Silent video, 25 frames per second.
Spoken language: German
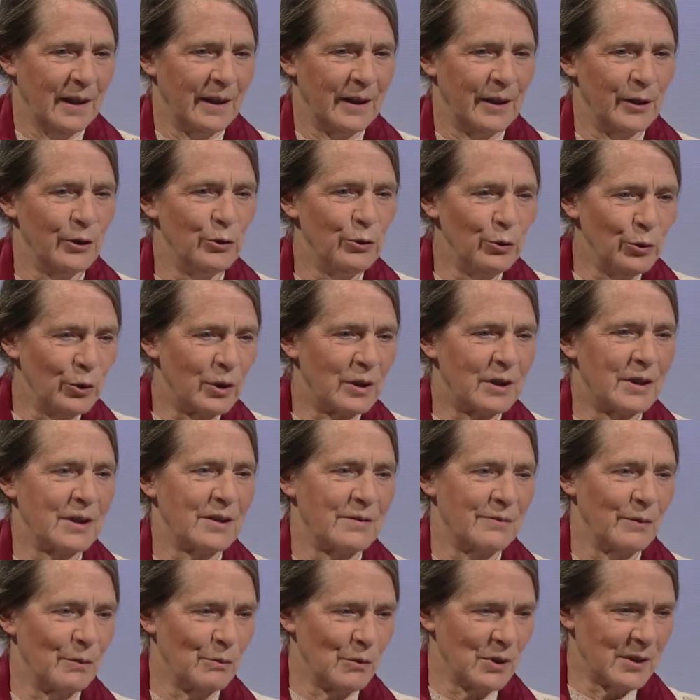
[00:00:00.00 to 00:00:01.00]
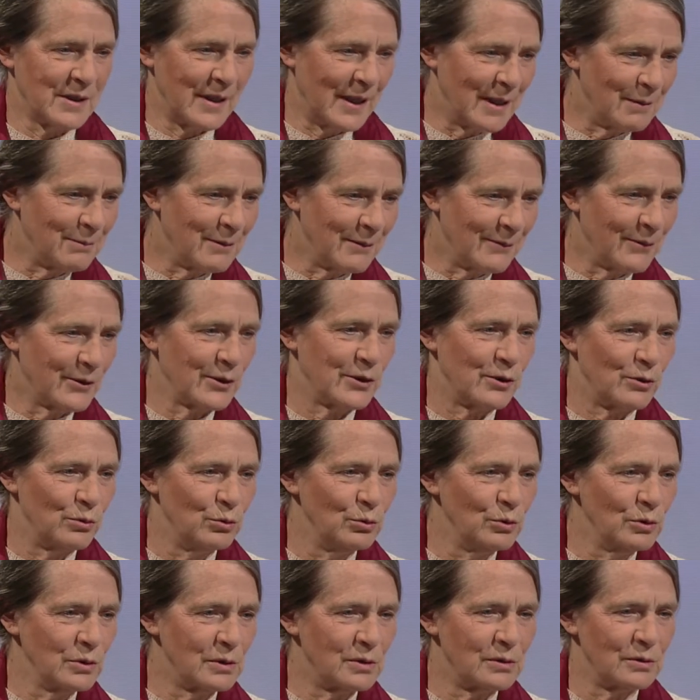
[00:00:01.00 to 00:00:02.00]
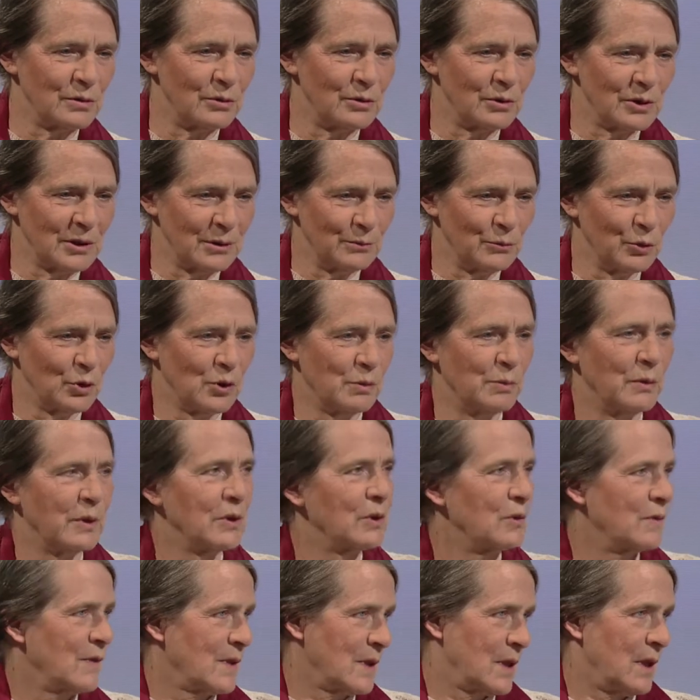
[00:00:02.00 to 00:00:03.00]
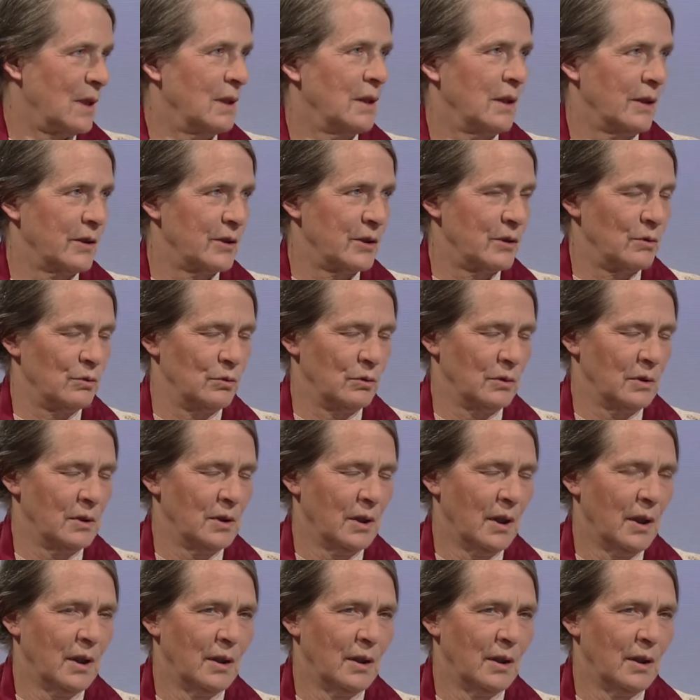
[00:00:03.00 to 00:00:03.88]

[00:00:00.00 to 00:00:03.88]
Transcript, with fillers: genügt es, wenn man selber was tut oder muss man noch was anderes tun?